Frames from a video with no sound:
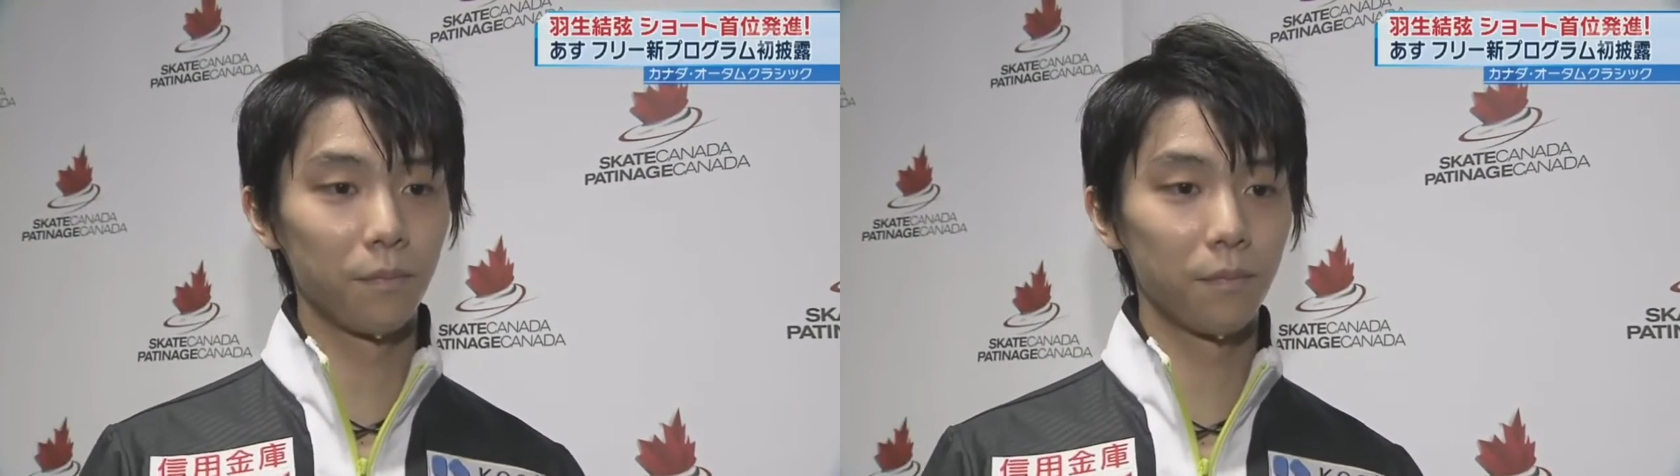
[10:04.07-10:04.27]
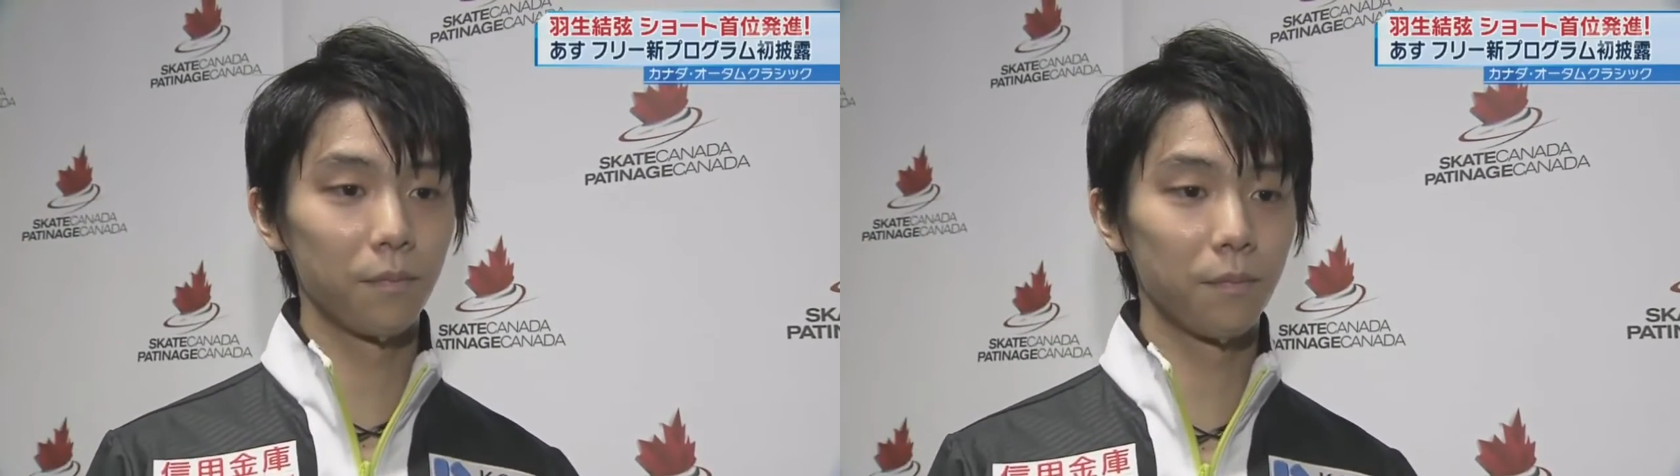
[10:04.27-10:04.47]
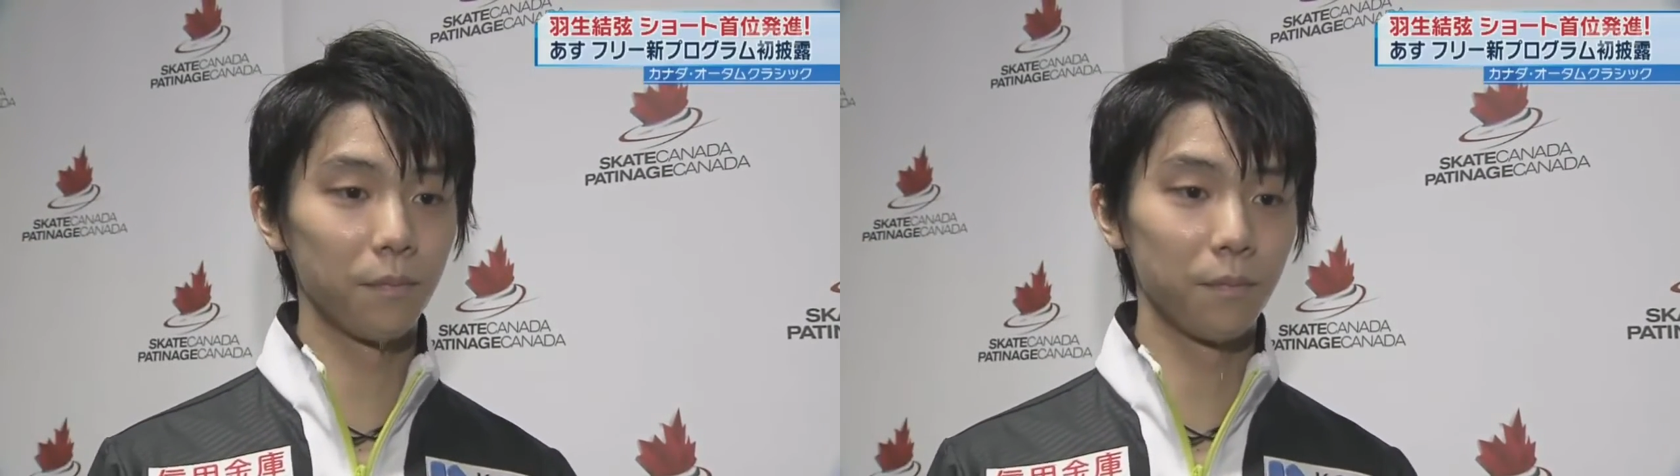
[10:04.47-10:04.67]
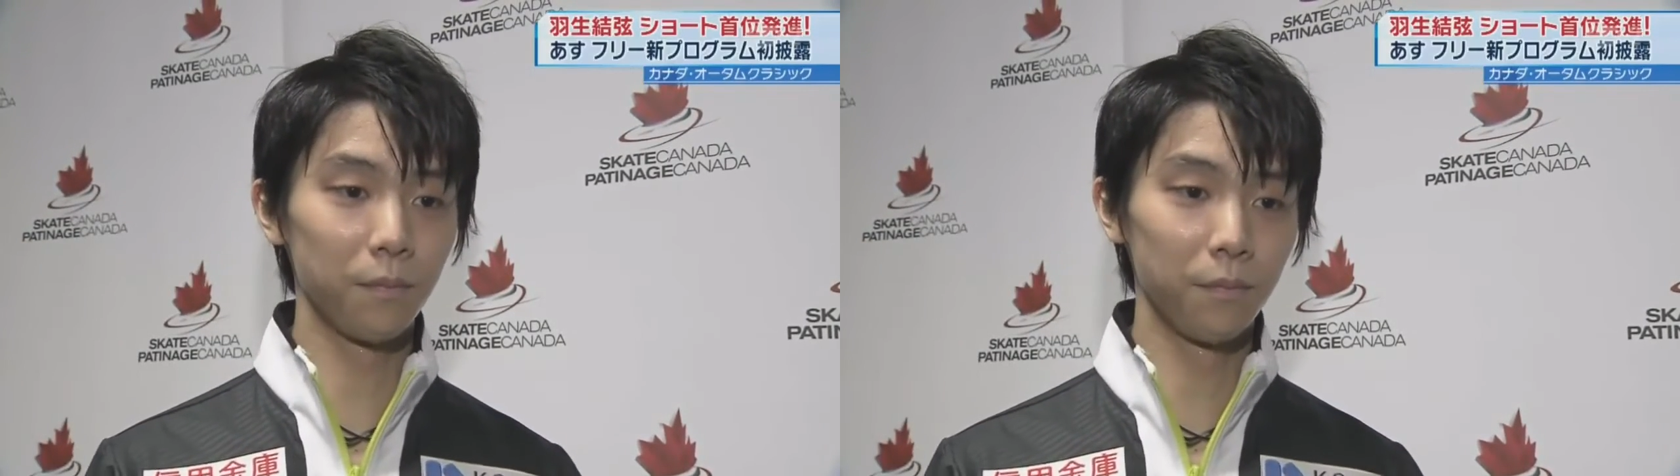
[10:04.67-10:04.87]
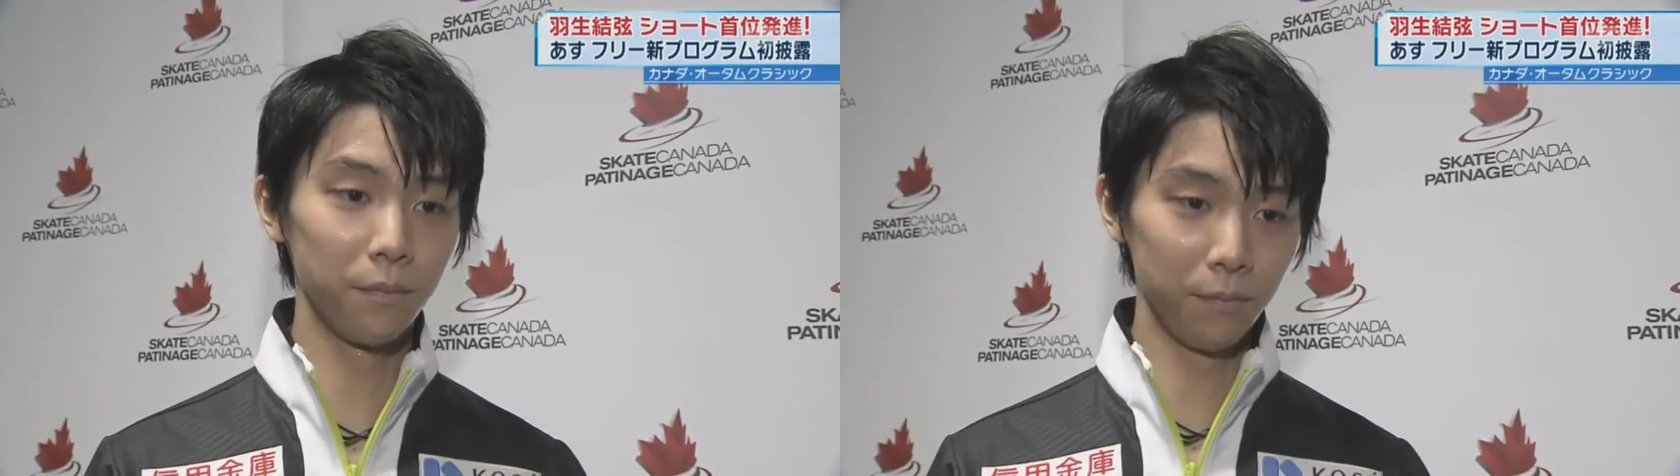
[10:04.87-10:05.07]
の
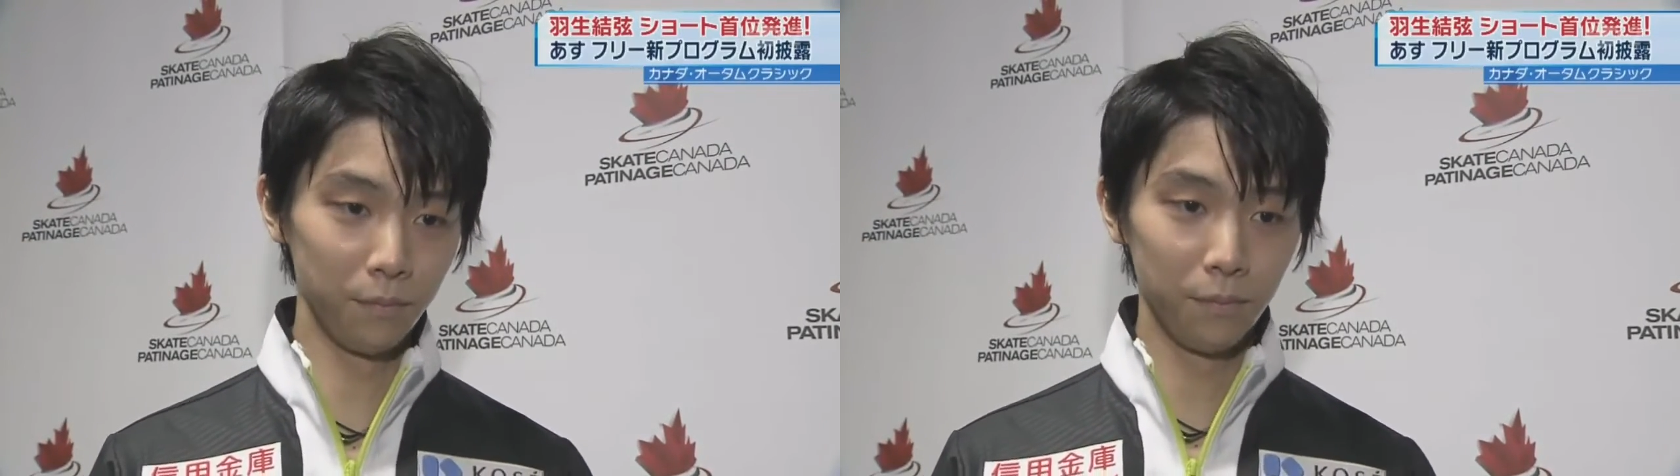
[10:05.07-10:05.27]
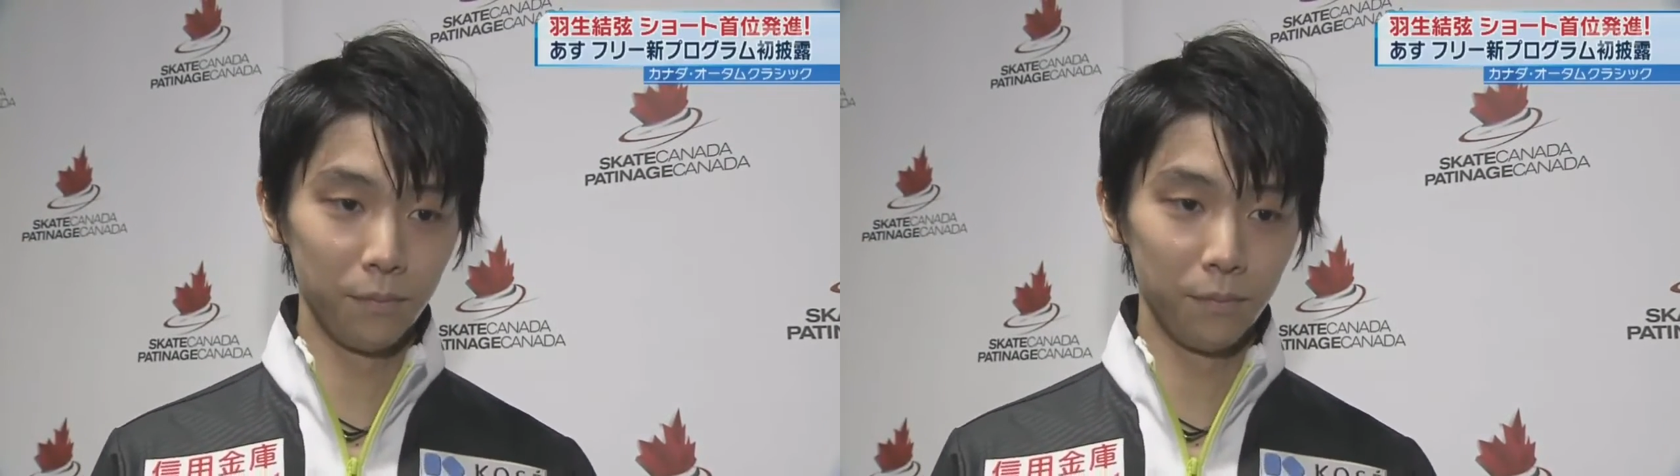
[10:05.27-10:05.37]
ショートでも初め